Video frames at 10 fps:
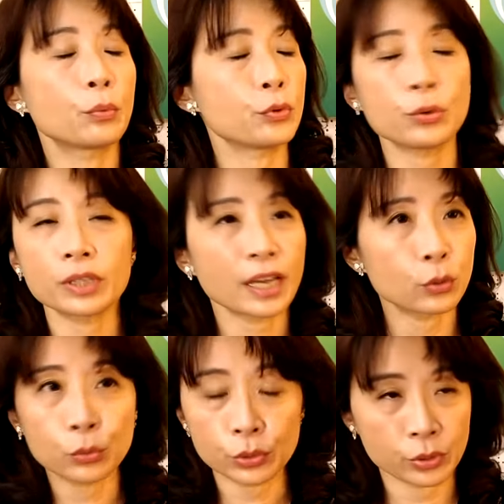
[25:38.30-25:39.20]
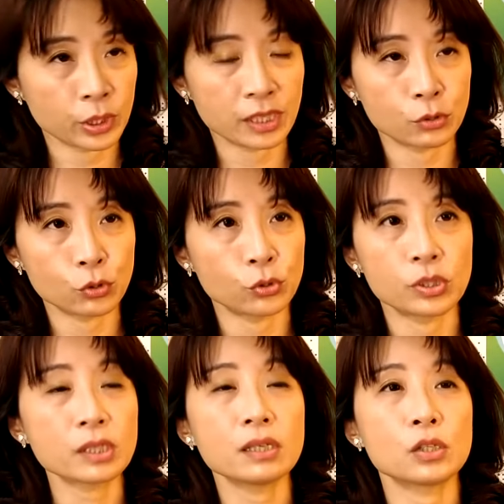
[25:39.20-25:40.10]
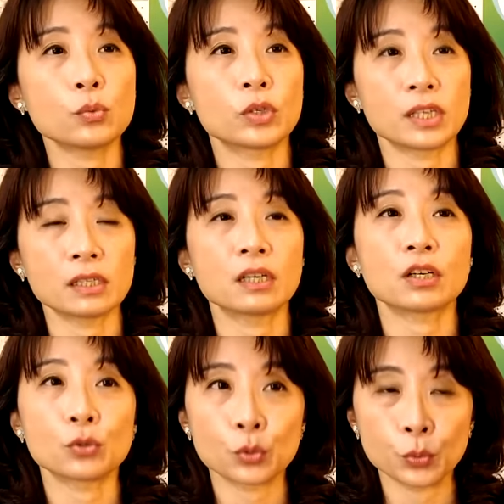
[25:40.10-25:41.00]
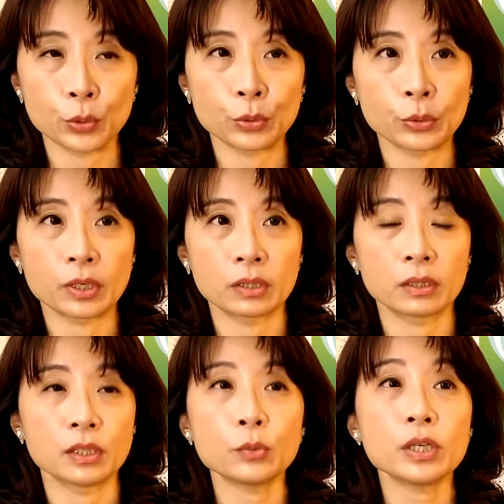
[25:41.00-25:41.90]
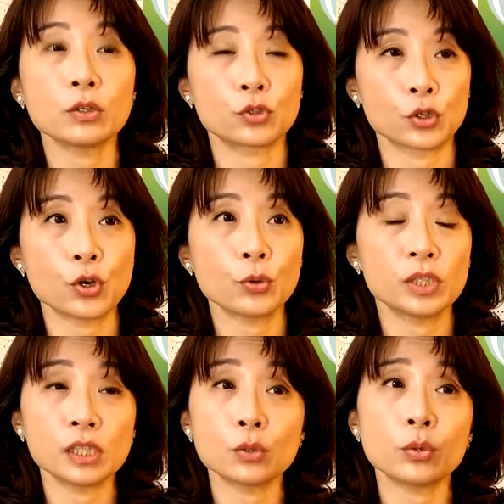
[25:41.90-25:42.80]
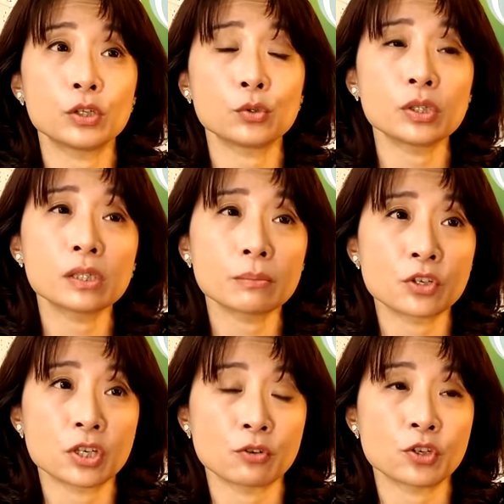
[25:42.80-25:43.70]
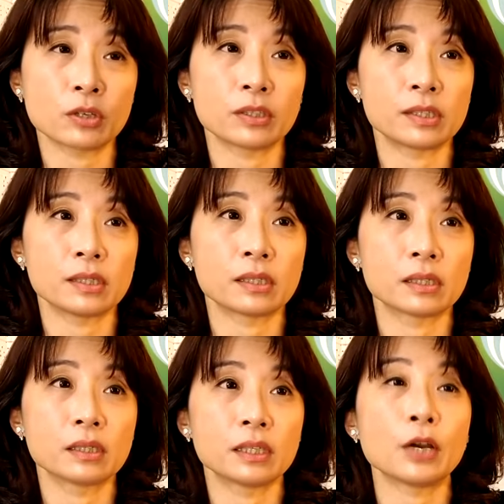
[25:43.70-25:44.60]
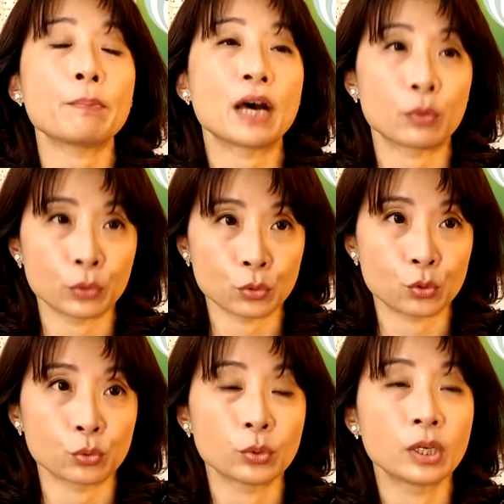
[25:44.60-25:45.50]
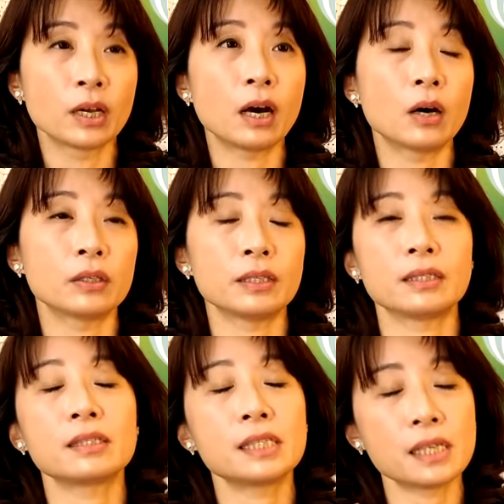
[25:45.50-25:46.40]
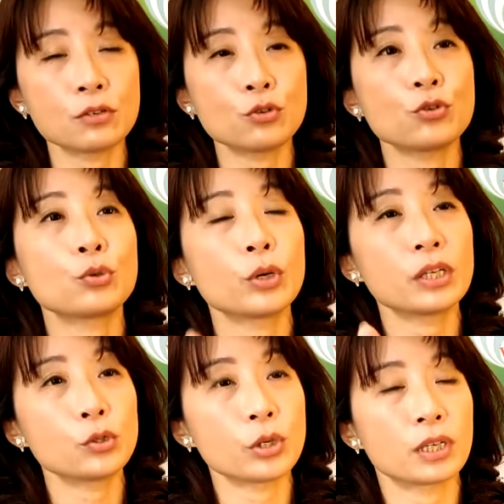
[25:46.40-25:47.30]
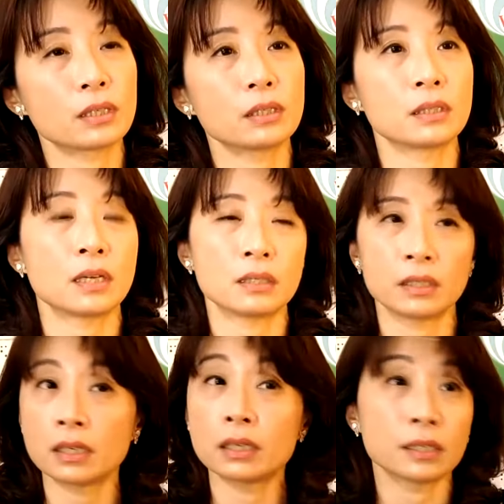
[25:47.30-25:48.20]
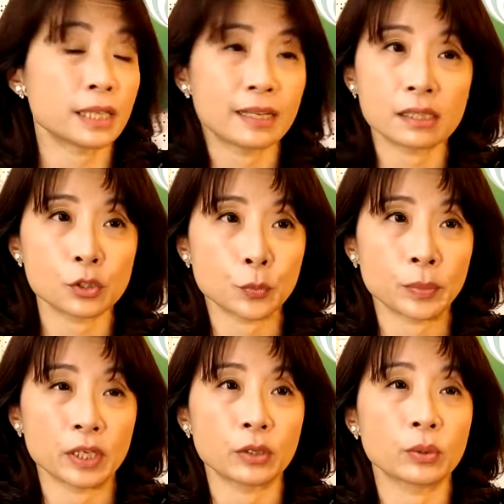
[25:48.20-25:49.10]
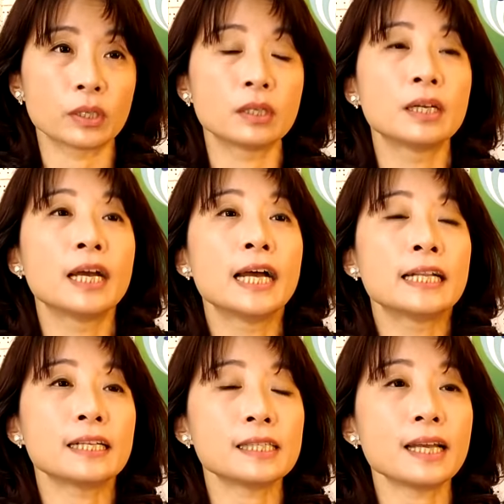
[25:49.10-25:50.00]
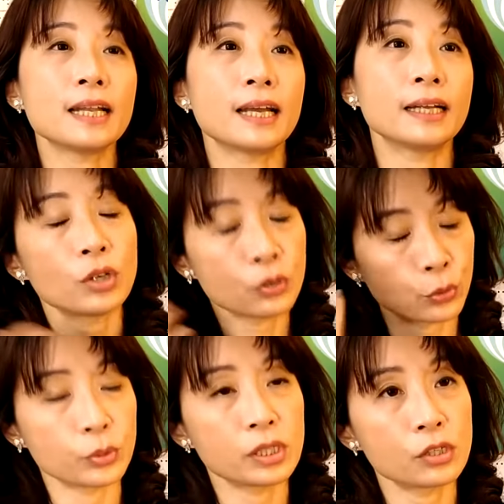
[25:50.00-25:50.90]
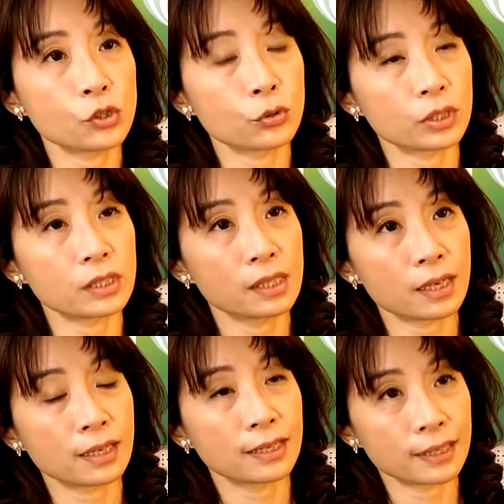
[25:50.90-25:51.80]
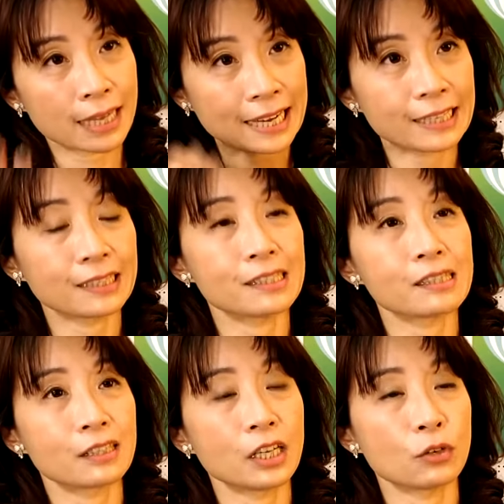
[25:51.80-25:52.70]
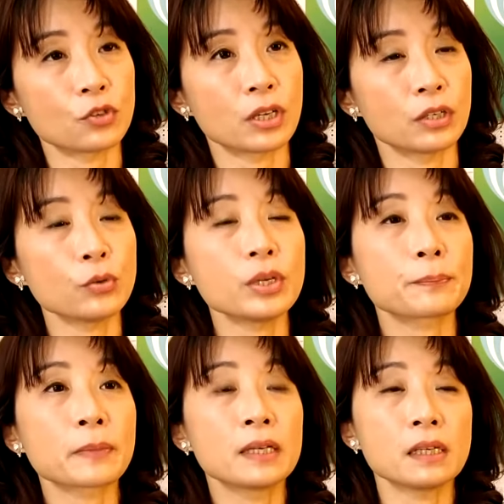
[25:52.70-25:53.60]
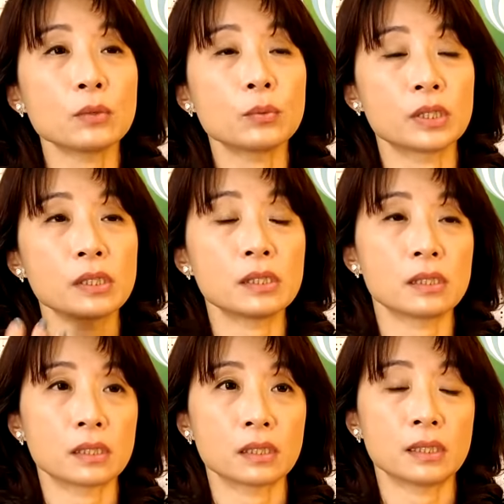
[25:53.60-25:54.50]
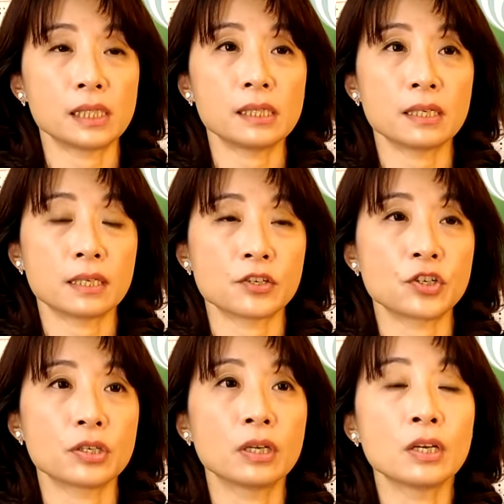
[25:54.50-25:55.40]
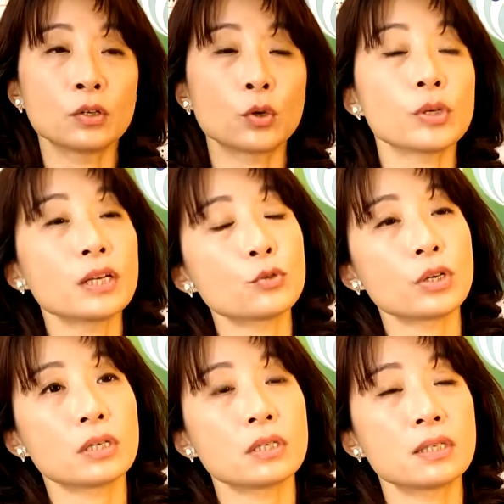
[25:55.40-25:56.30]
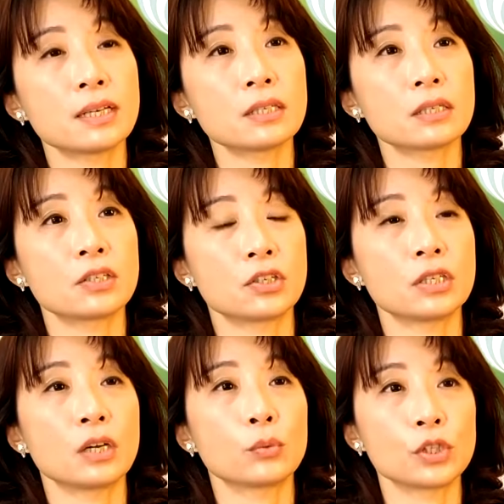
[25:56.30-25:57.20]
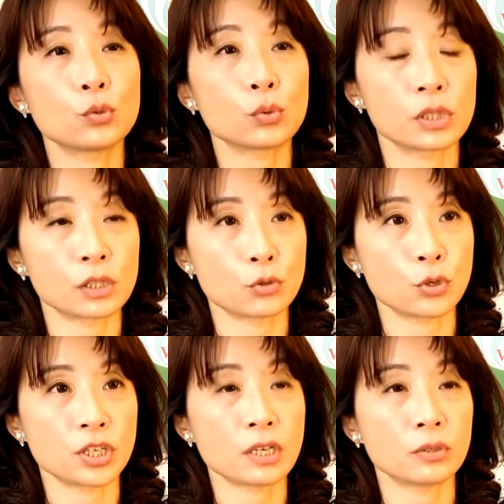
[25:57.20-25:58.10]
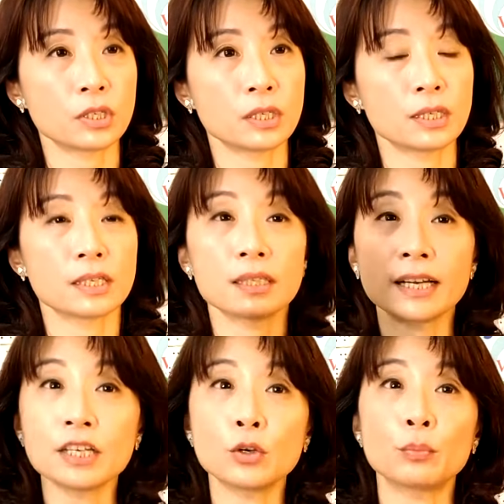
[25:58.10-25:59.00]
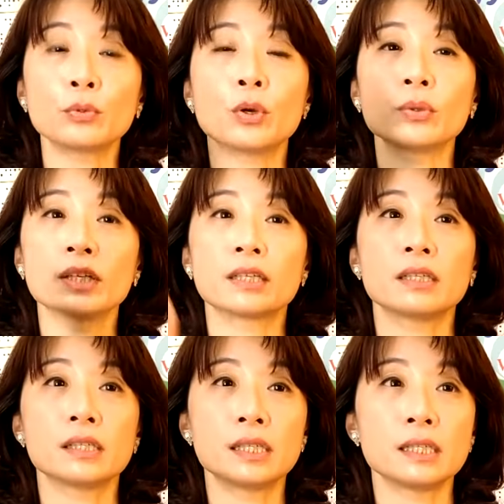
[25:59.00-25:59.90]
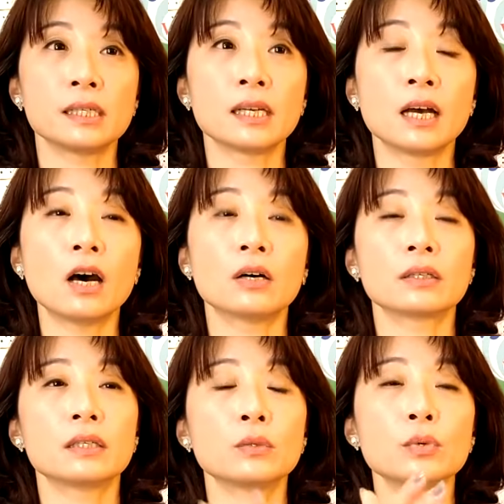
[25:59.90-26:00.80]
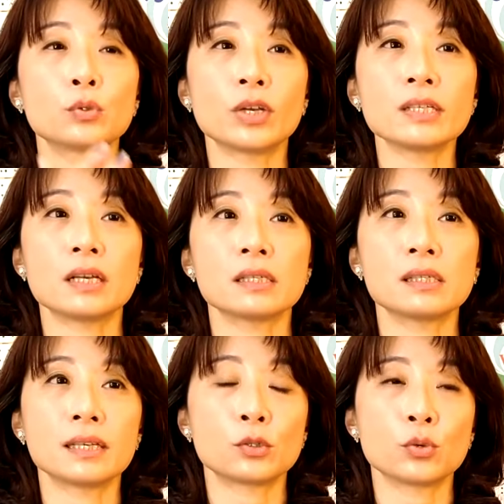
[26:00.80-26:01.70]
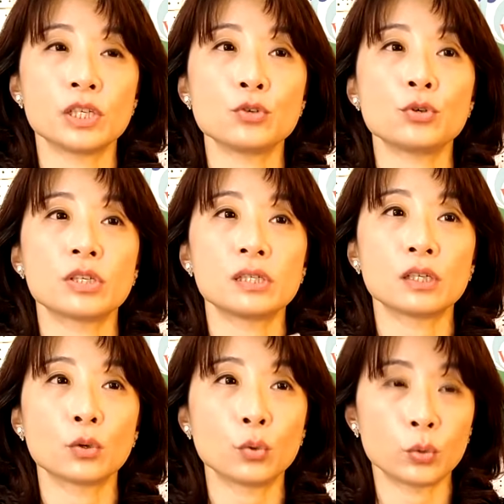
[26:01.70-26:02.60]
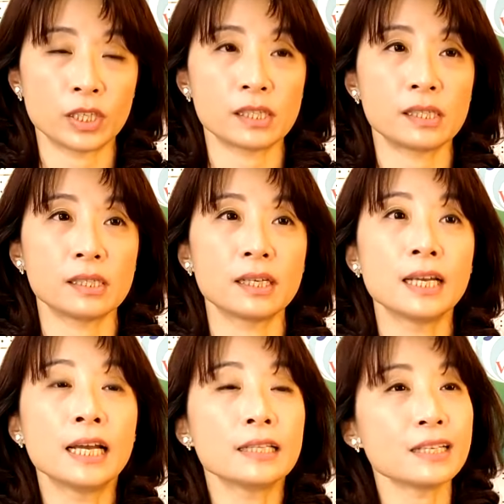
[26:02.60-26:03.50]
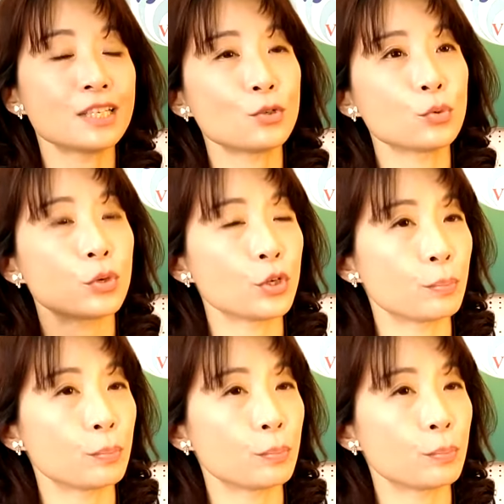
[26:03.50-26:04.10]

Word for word: 不用太过于谦虚，这也是我常常告诉我女儿的。因为有时候机会就是这么少少的几个，你要把握住。嗯，好，你谦虚推却了，那你可能下一次就没有了。对，那再来要勇于接受这些来临的这个挑战，因为像我自己的经验也是，同样虽然是在这个职场，我是做这个学校的生意，可是它也有不同的科系。好，可能我专长是在做医学系跟护理系，但是如果